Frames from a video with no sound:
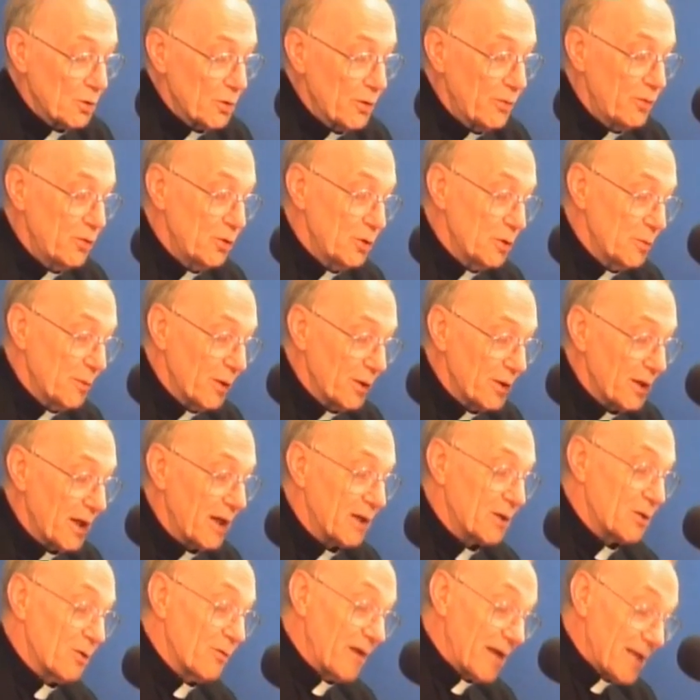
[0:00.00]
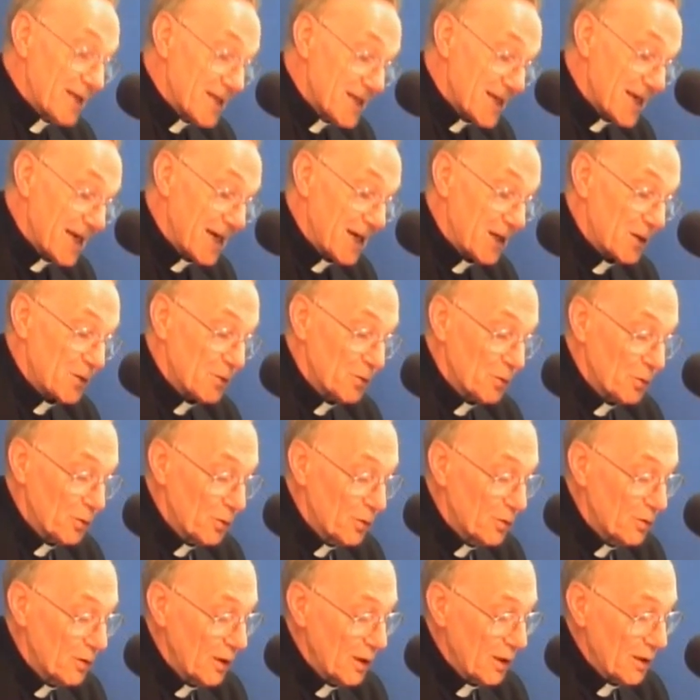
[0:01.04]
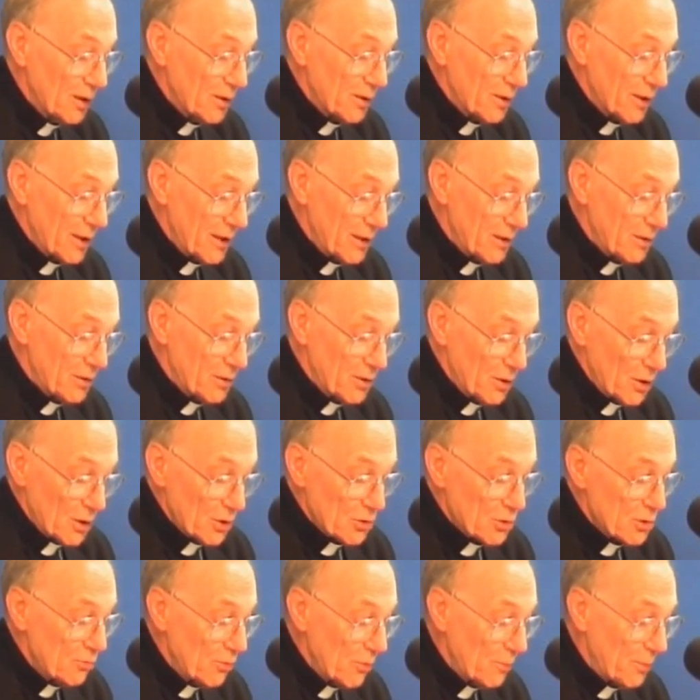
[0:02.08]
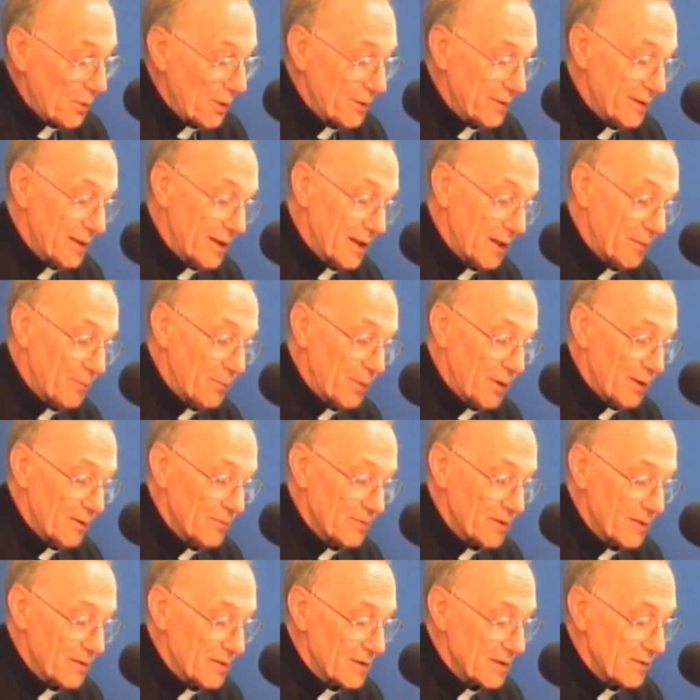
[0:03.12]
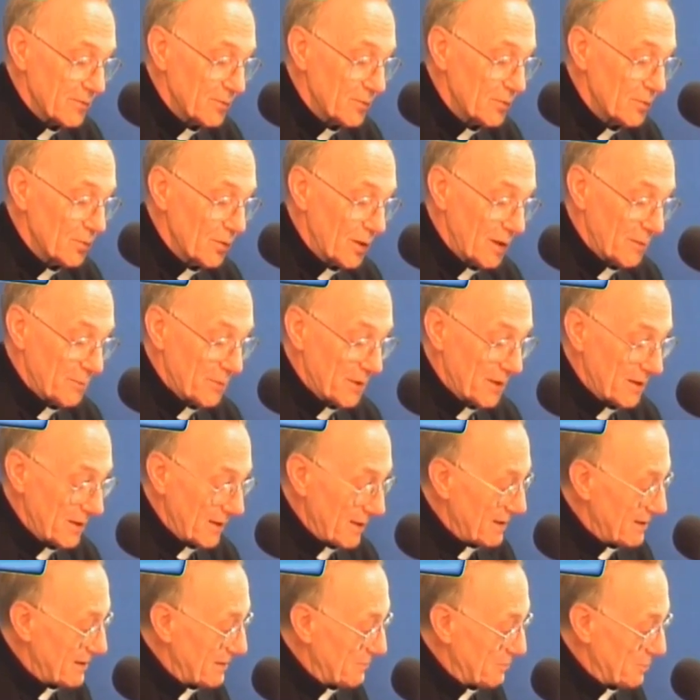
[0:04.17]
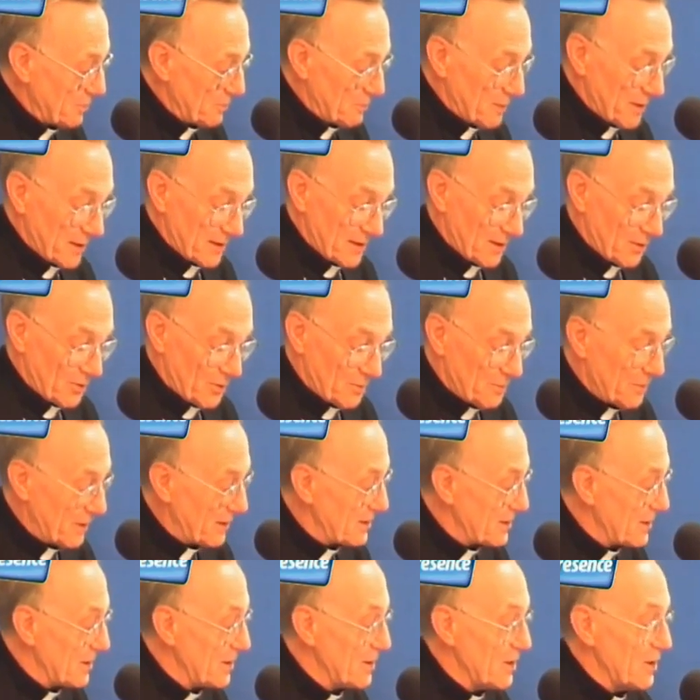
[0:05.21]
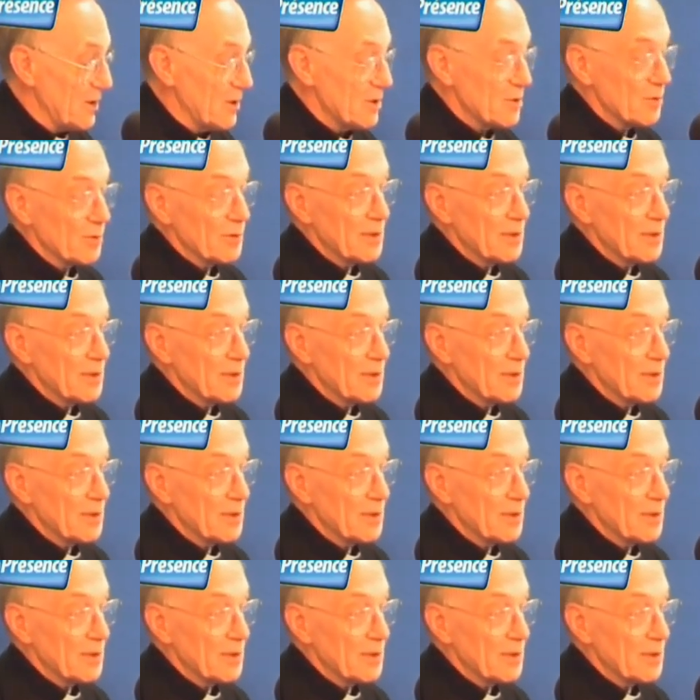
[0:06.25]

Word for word: on ne vous demandera que 25 euros. Et si vous prenez les repas, vous savez, ça ne vous tuera pas. La plupart des repas, ils